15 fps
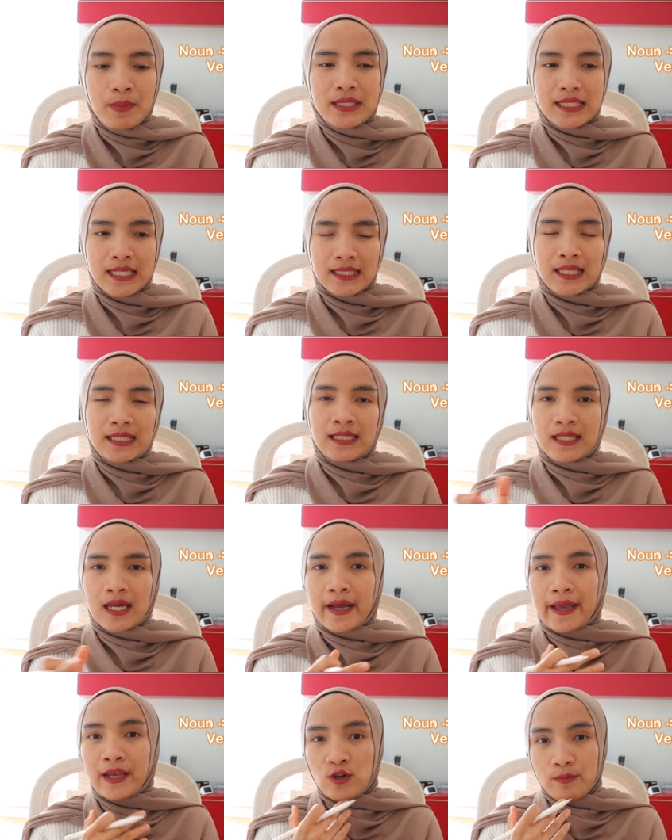bercerita
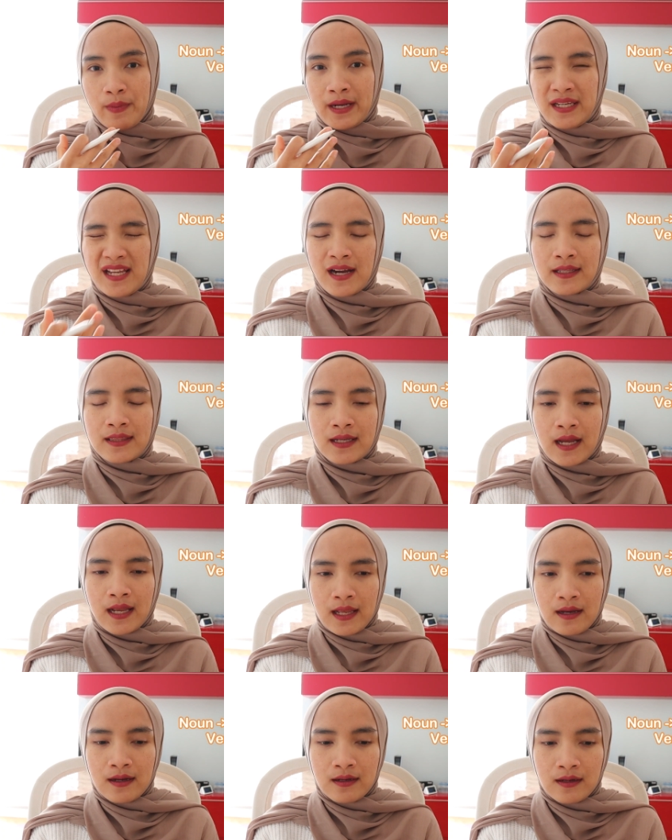tentang kehidupan dia
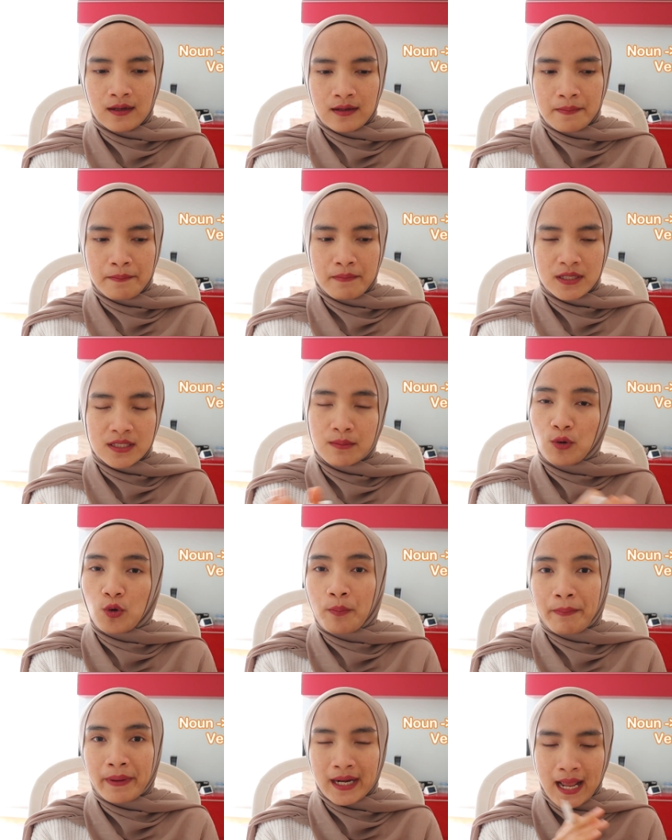ketika uh,
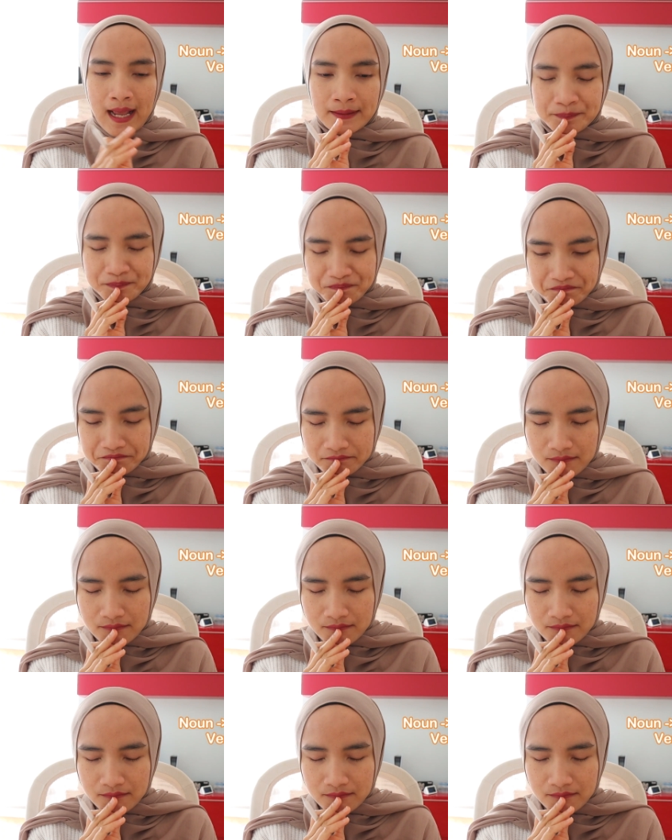sebelum perang